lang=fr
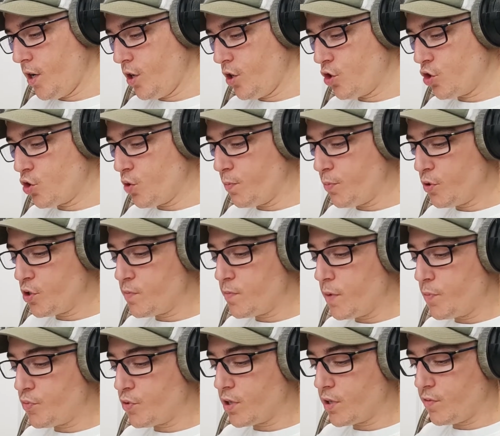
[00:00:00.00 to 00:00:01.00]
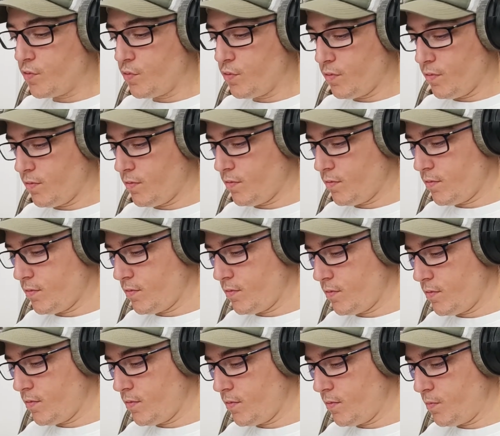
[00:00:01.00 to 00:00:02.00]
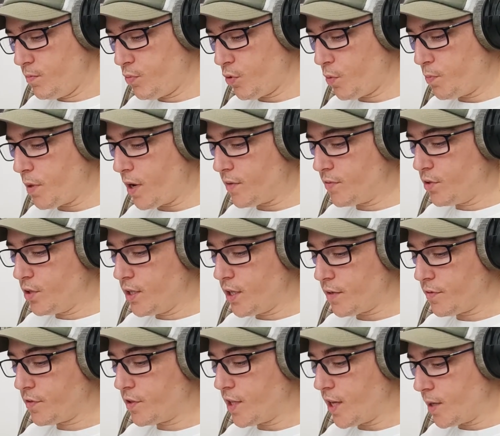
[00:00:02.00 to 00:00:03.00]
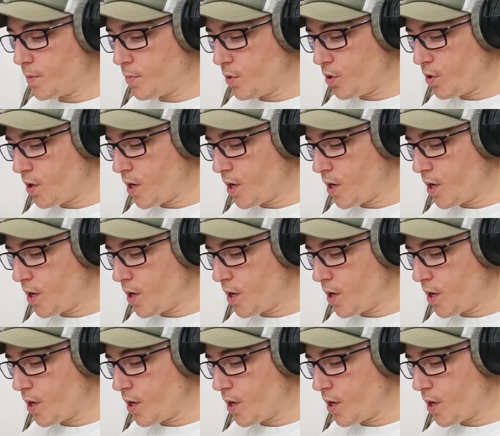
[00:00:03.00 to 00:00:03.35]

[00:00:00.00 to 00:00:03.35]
J'oppose mes points de vue pour parvenir finalement